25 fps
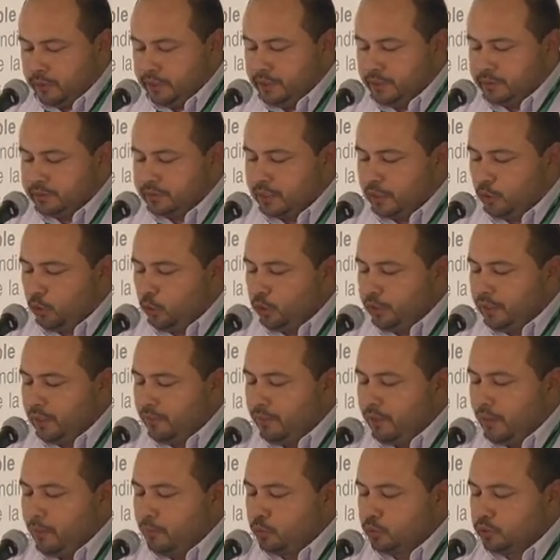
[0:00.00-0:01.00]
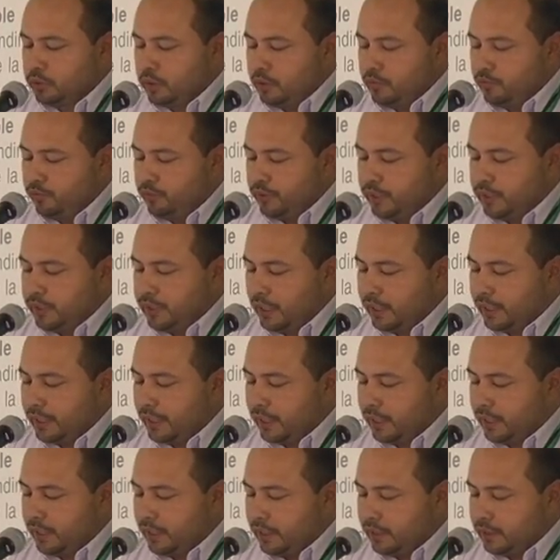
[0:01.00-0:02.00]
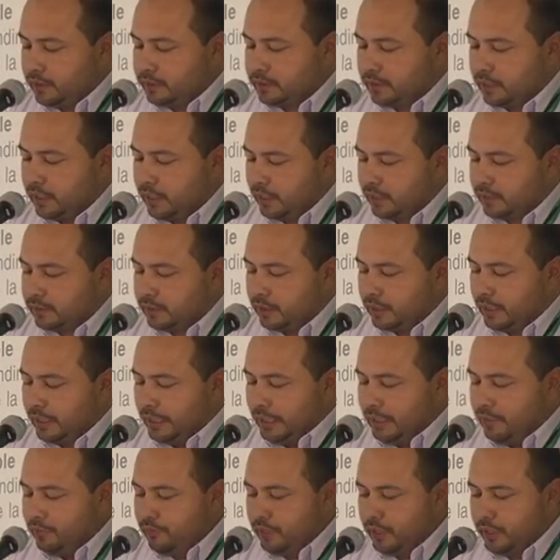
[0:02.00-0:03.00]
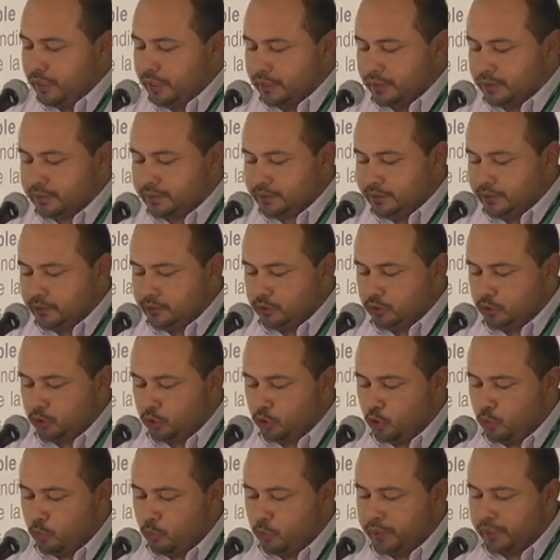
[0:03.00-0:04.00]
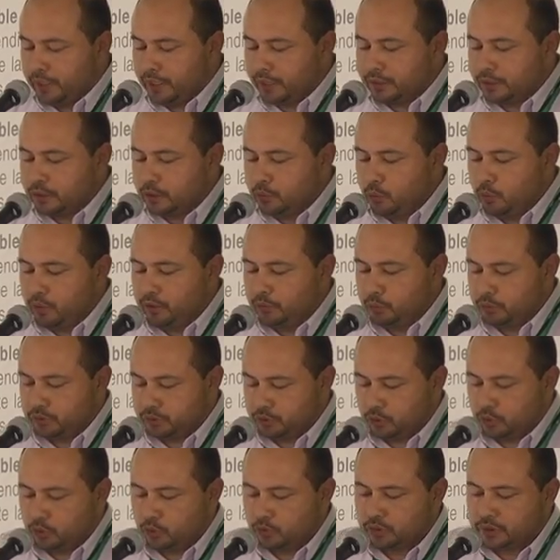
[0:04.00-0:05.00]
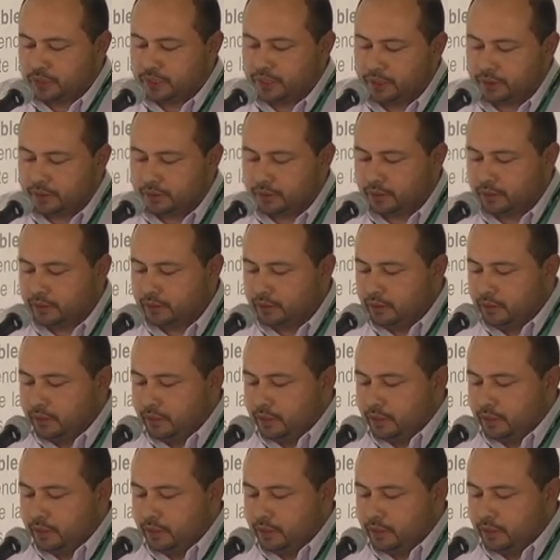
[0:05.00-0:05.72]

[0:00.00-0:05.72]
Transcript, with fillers: Y es que hoy hablamos de infinidad de cadenas que atan el libre ejercicio comunicativo en nuestro continente